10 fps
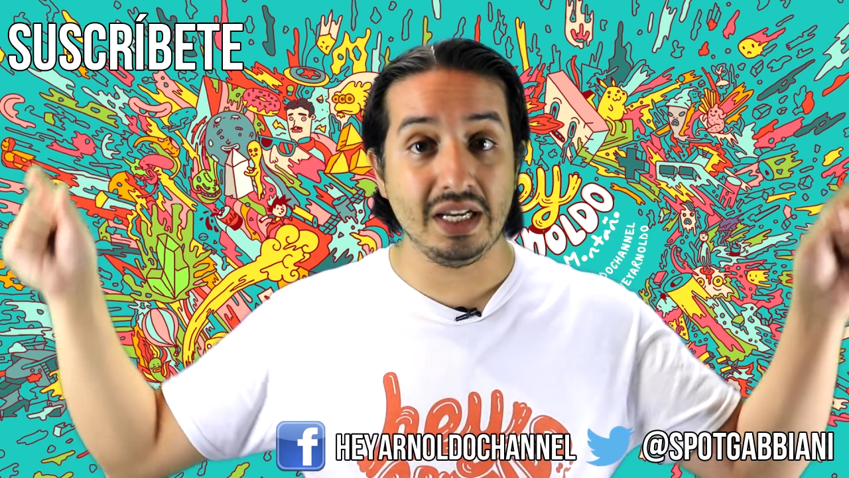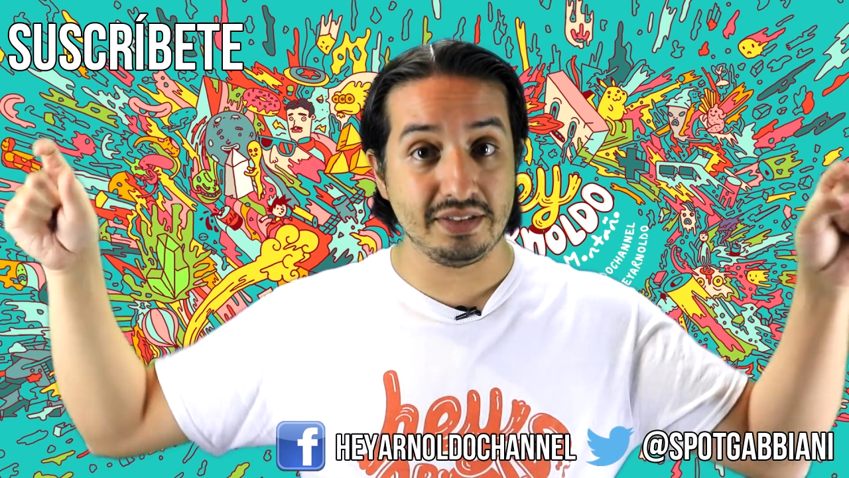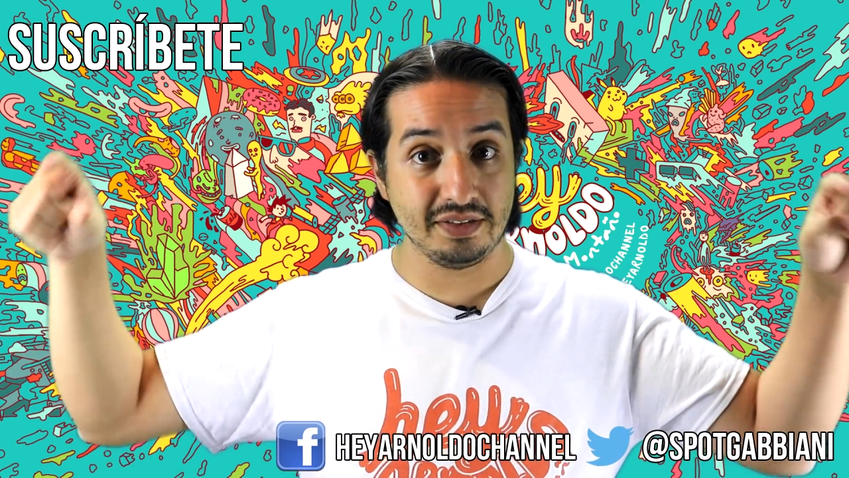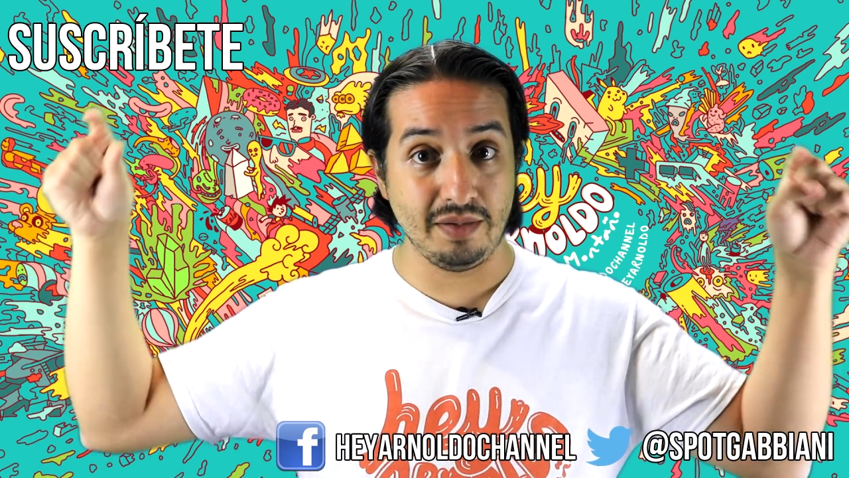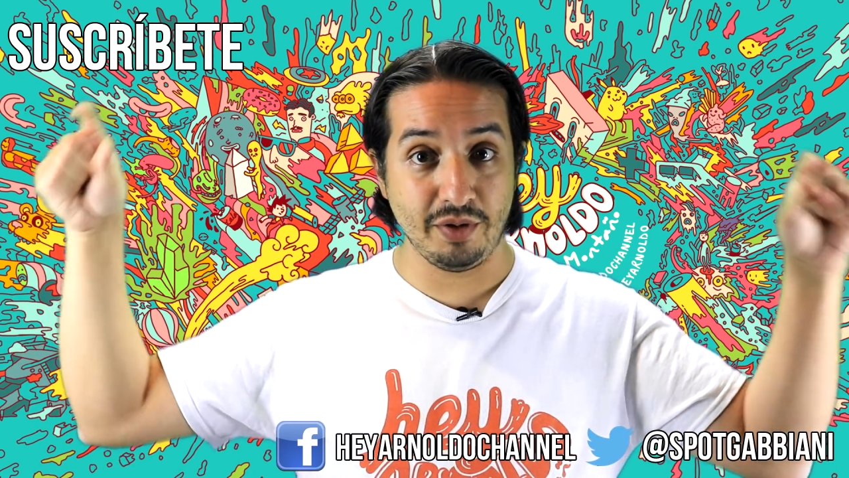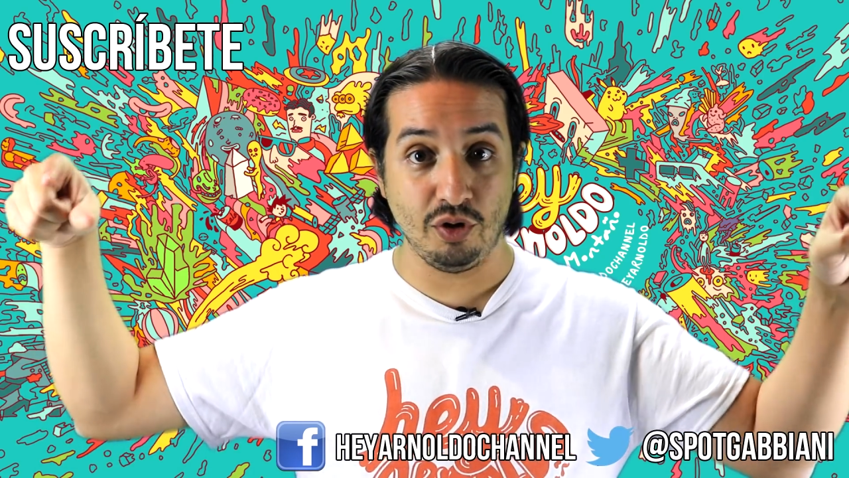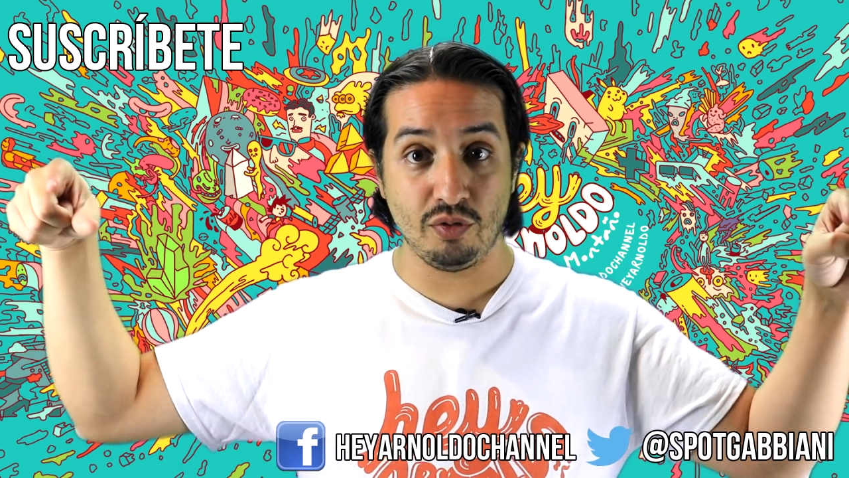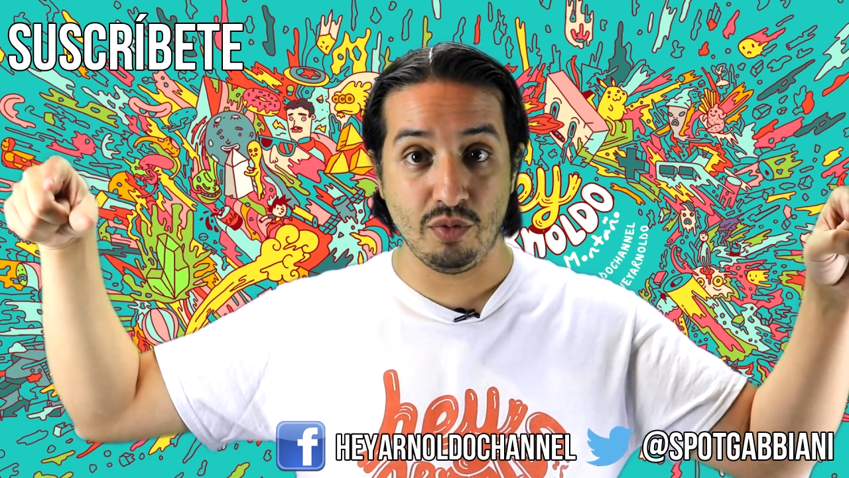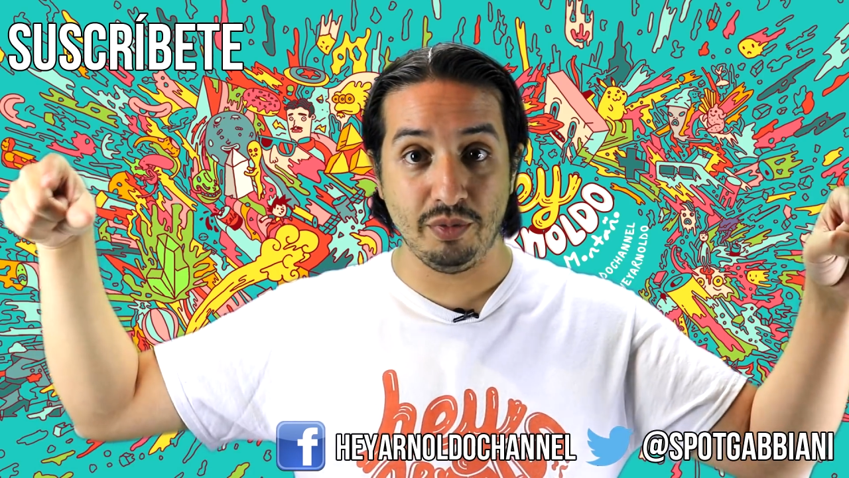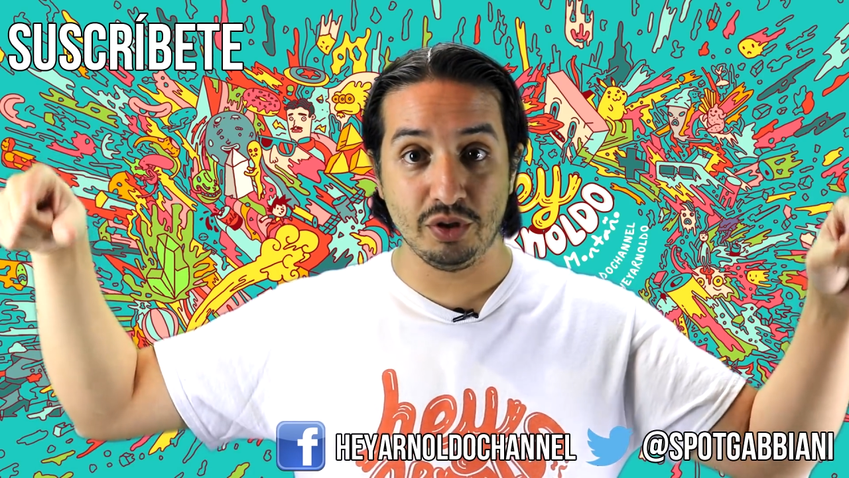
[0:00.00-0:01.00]
este es el mejor
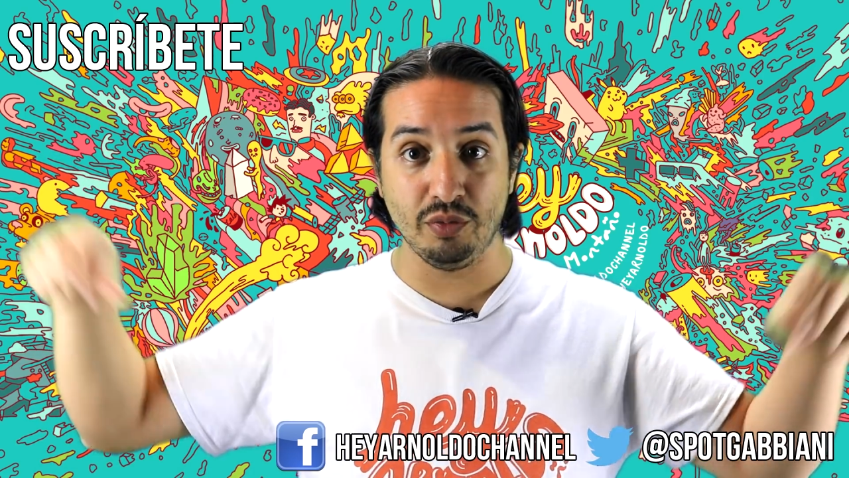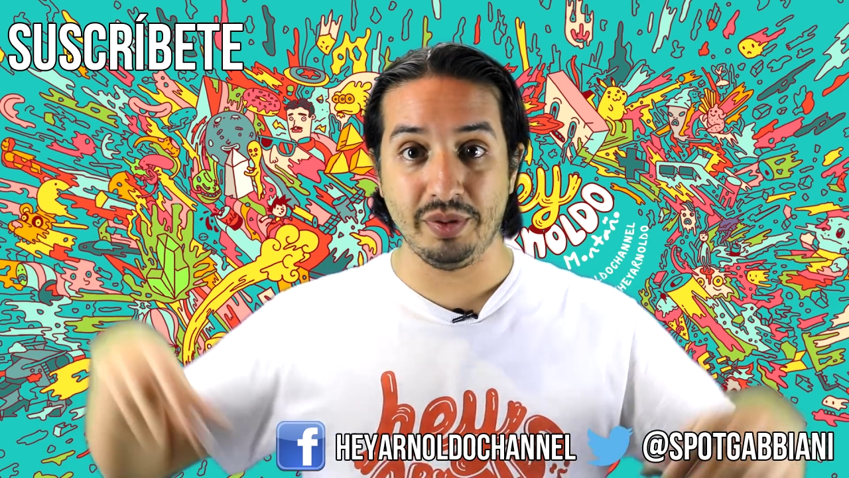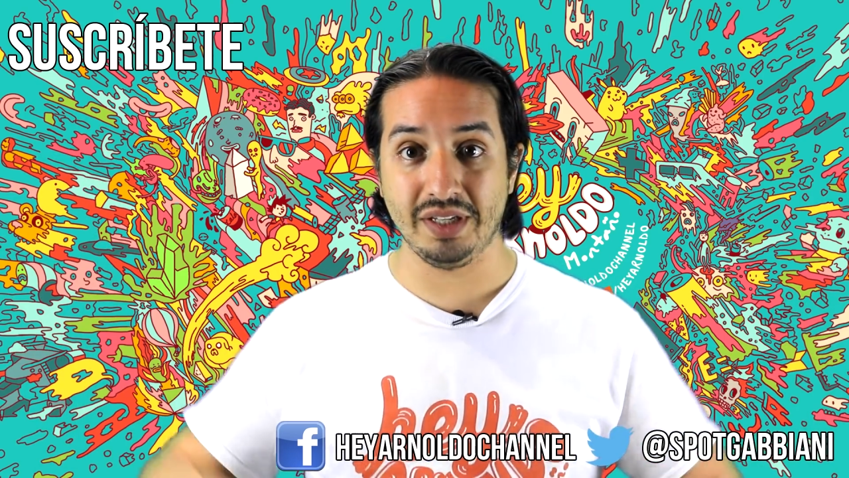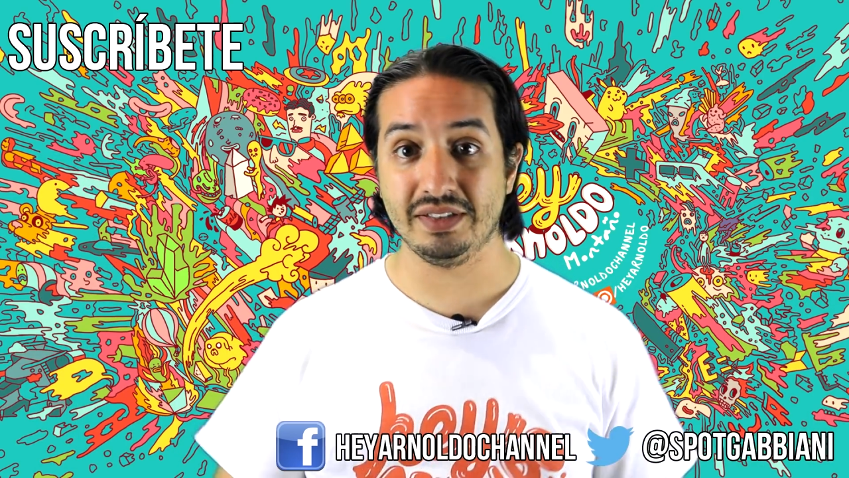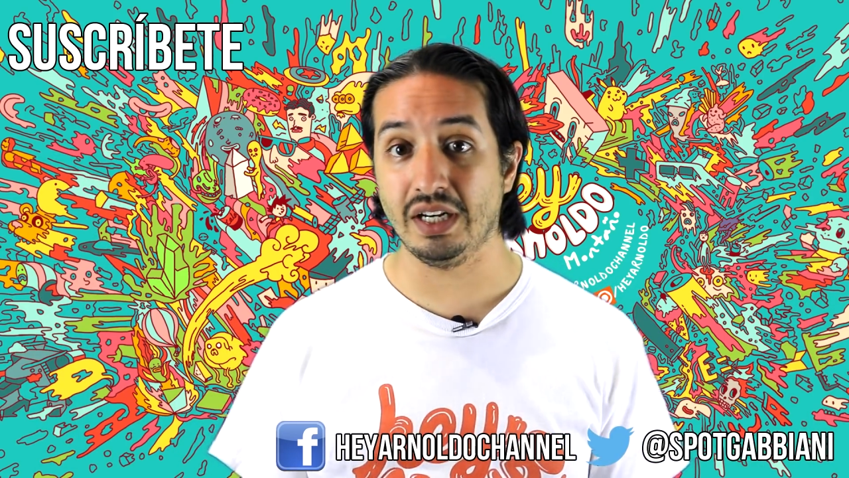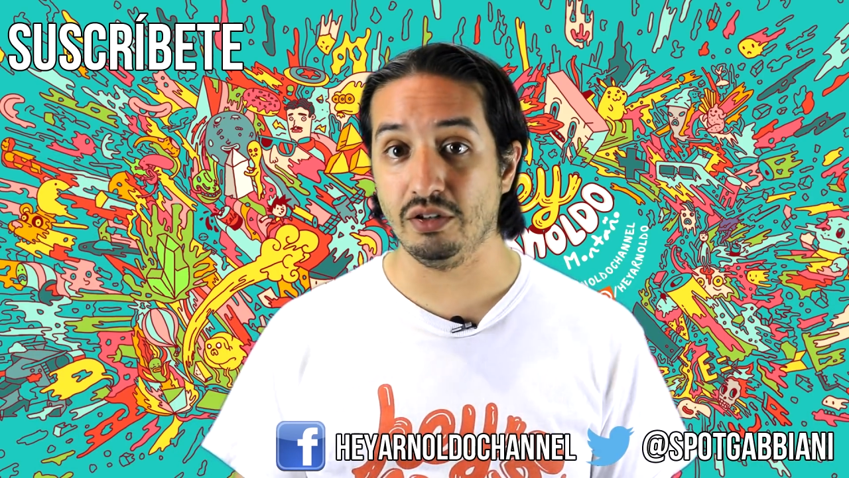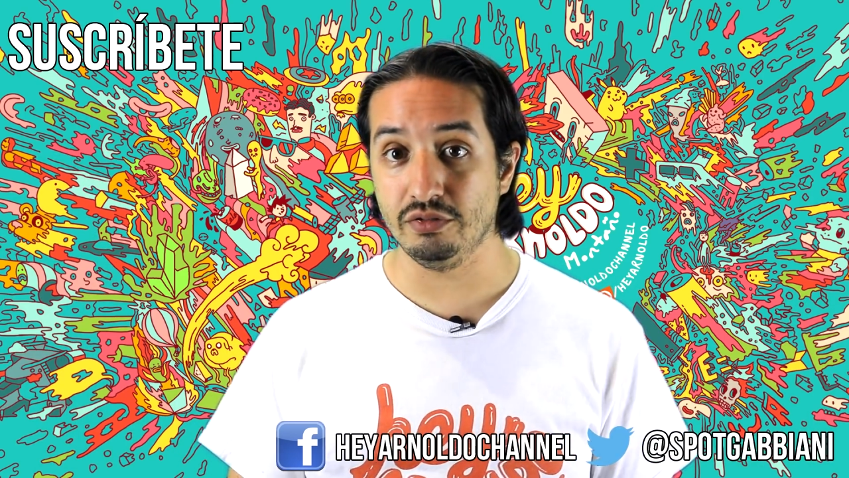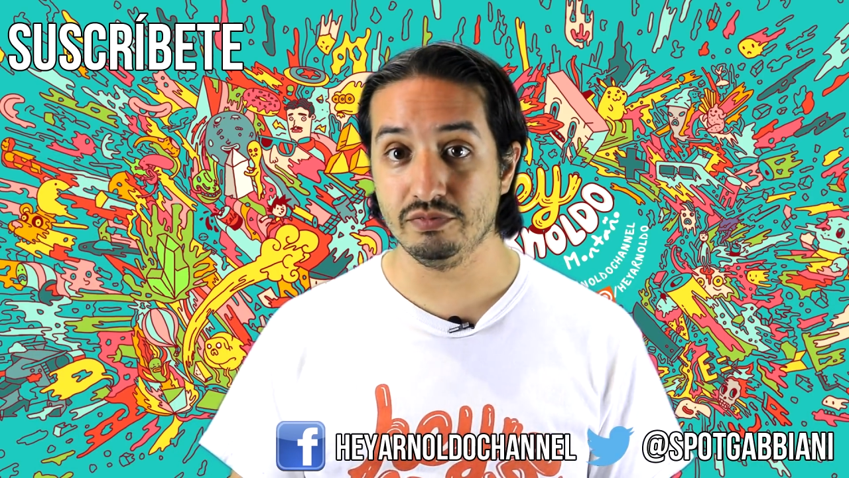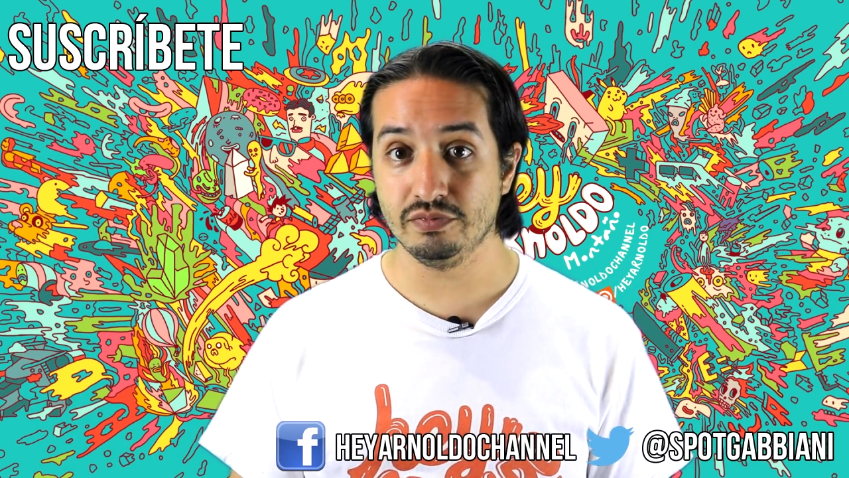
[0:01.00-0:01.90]
momento para hacerlo.